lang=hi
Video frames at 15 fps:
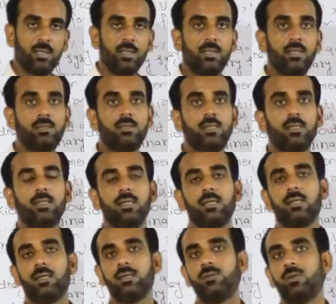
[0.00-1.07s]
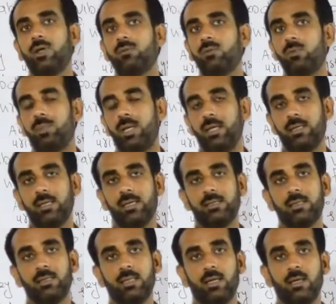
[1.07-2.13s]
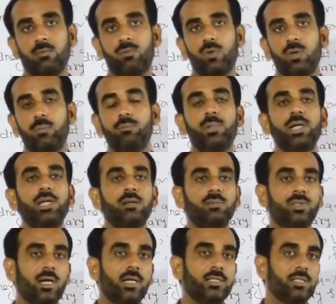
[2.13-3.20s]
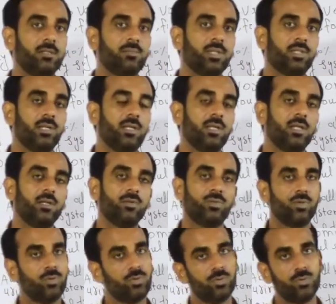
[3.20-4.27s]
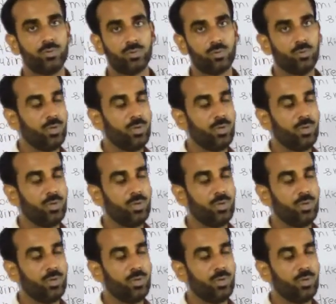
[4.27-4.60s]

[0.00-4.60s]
तीसरा तरीका जो है वो अप्लाई किया जाता है वो है मीडियम साइज़ की पथरी के लिए उसको